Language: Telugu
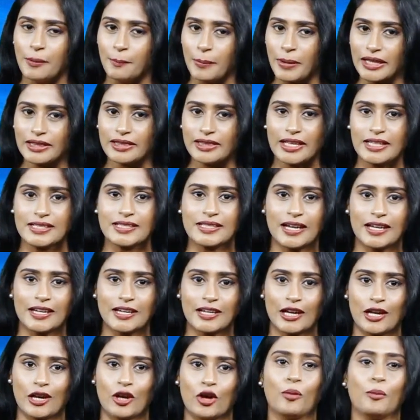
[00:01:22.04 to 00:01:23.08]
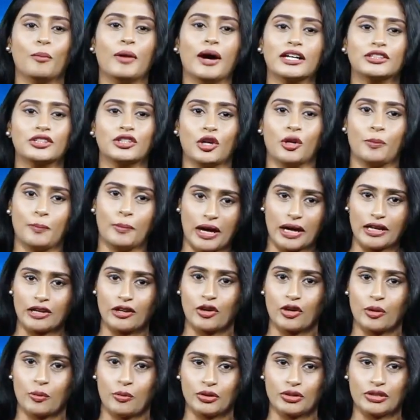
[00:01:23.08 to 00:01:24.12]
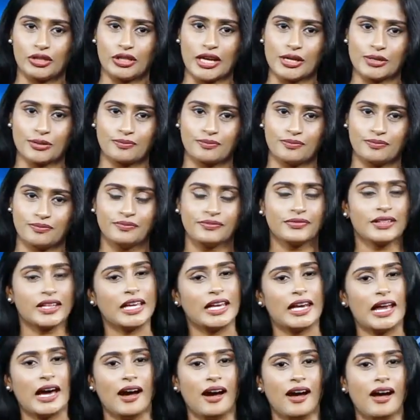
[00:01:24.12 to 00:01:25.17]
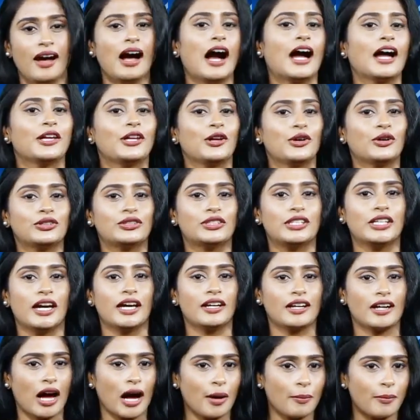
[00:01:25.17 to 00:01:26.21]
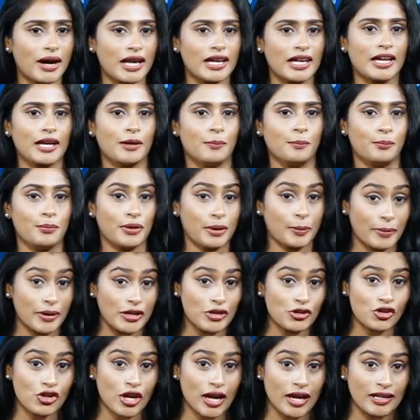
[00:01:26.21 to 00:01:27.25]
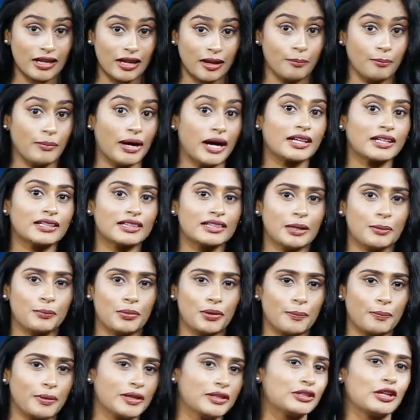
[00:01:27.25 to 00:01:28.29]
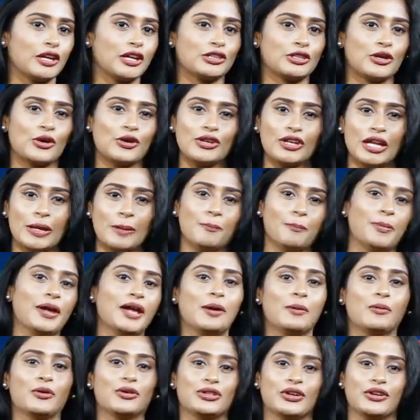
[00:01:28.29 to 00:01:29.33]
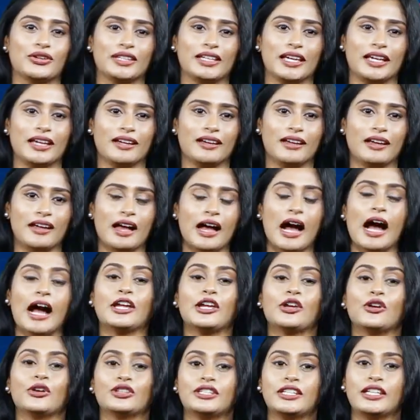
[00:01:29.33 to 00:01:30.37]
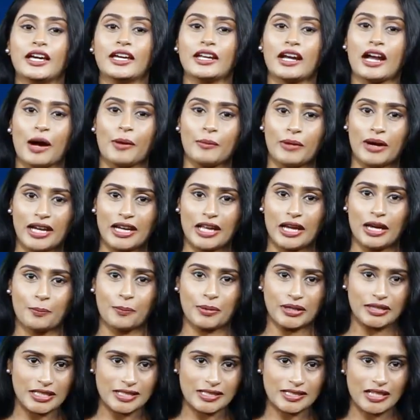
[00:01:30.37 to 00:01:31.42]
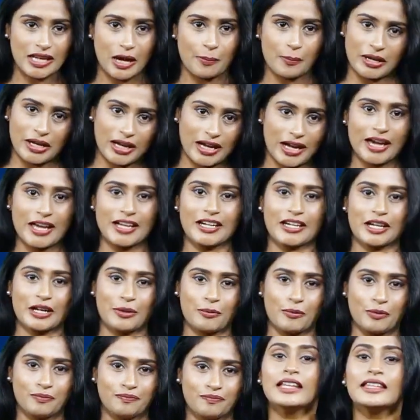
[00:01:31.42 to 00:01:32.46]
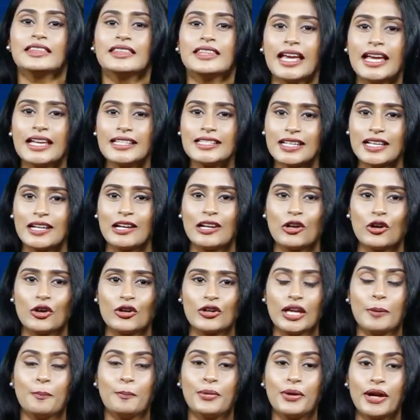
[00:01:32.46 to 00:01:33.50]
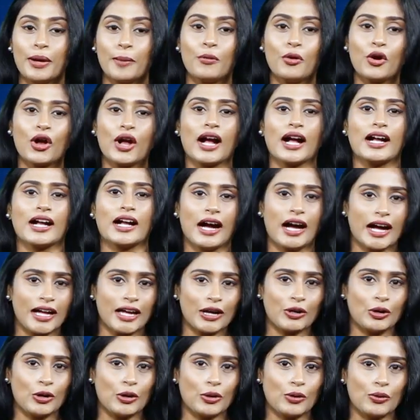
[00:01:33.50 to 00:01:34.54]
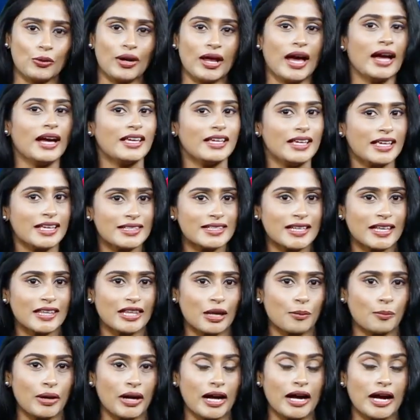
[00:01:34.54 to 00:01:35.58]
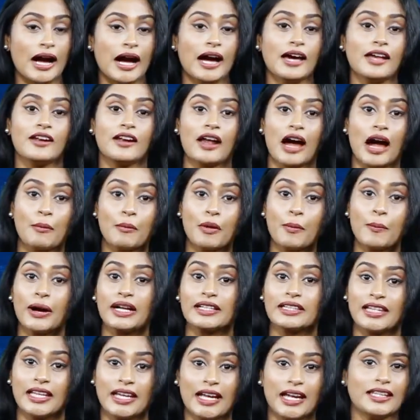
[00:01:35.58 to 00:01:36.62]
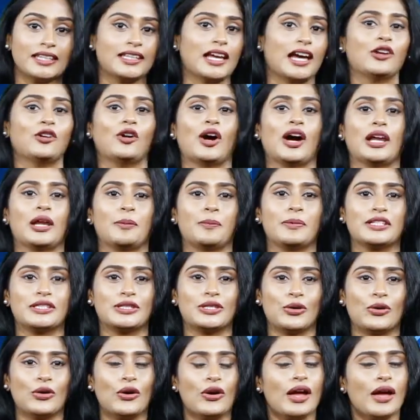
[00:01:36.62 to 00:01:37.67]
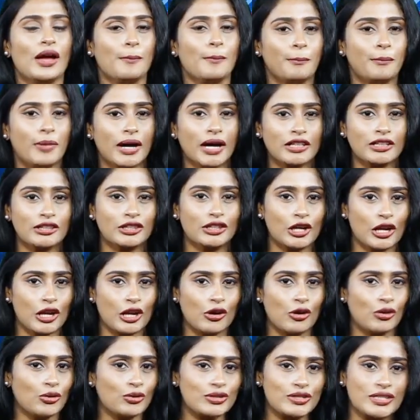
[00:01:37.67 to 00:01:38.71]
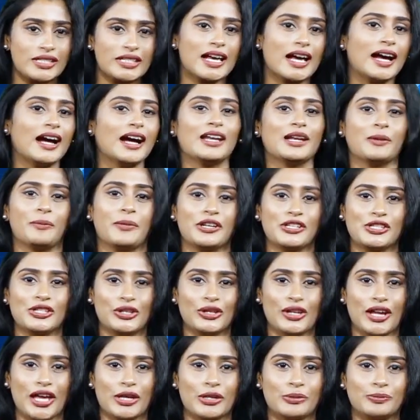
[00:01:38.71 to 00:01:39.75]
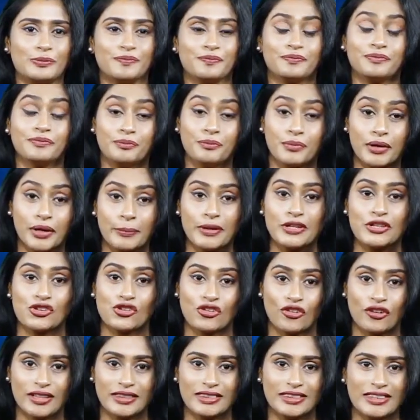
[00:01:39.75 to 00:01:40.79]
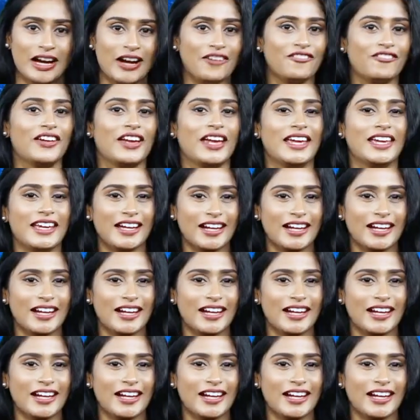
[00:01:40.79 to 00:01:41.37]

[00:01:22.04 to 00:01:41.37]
పెద్ద సంఖ్యలో భక్తులు పాల్గొనబోతున్నారు ఇలా అయోధ్య రామాలయం ప్రపంచాన్ని భక్తి ప్రపత్తులతో నింపేయబోతోంది అయోధ్య రామాలయ ప్రతిష్టాపన కార్యక్రమం దేశంలోని ప్రముఖ గాయకులు కూడా ఈ సందర్భంగా రామ భక్తి గీతాలు ఆలపిస్తూ భక్తులలో ఉత్సాహాన్ని పెంచుతున్నారు ప్రపంచం అంతా వేయి